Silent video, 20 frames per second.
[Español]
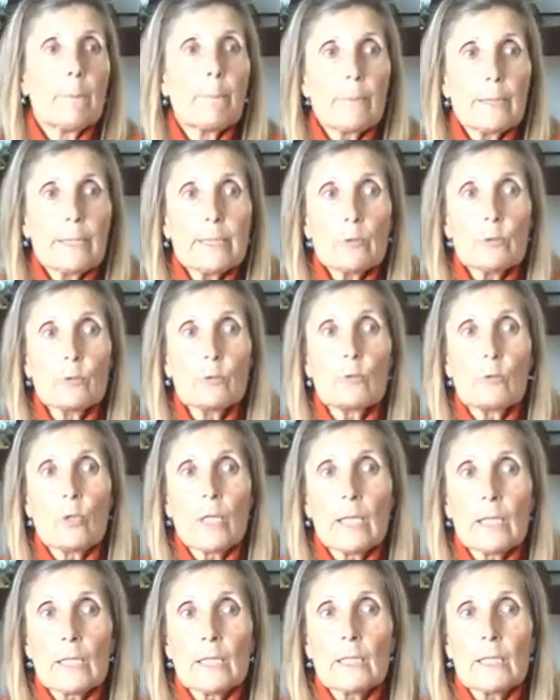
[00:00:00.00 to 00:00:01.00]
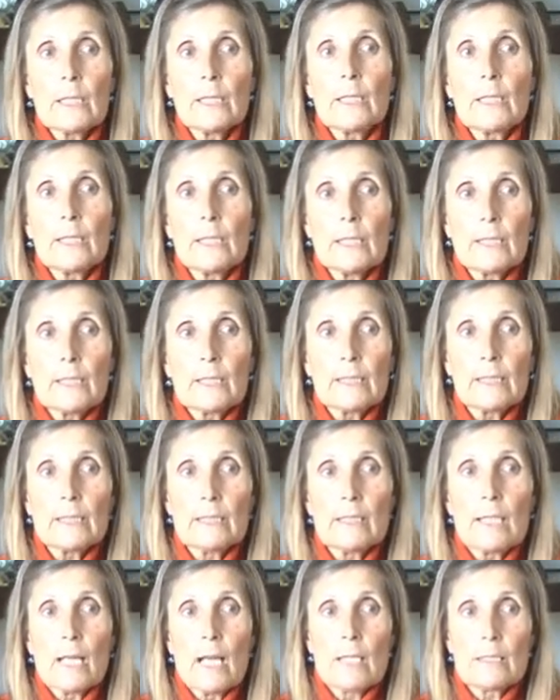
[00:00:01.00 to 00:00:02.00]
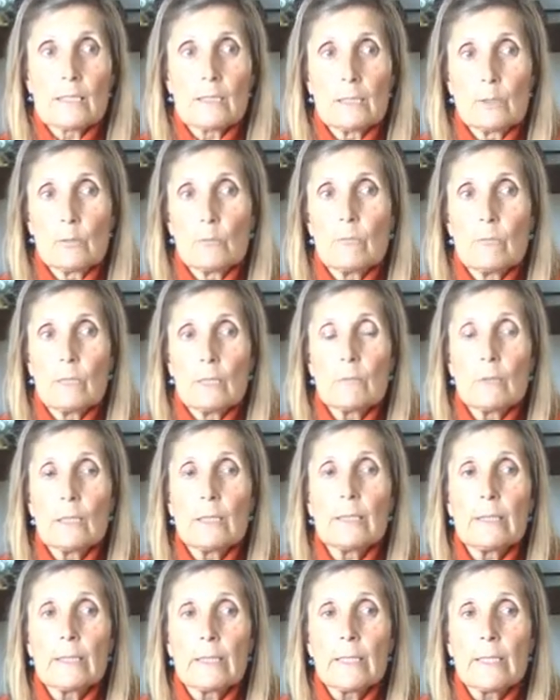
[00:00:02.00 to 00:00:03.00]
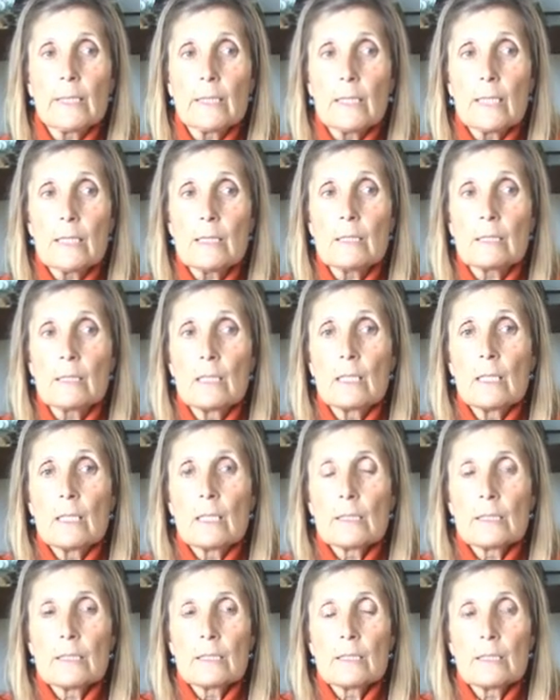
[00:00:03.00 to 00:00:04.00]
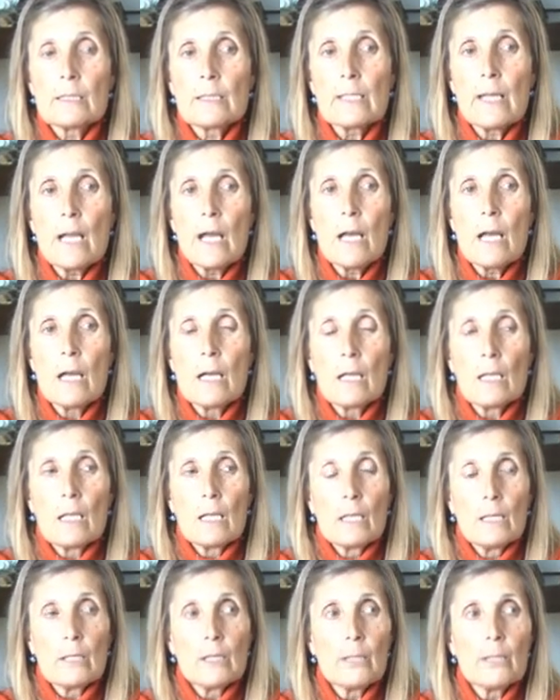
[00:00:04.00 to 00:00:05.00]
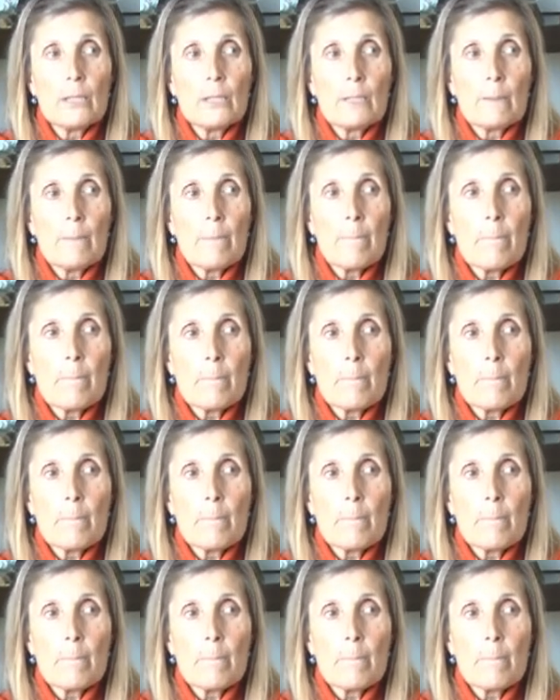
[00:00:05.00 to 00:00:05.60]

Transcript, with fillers: El espíritu es que es que hacer un manual de reglas que sea sí, eh, yo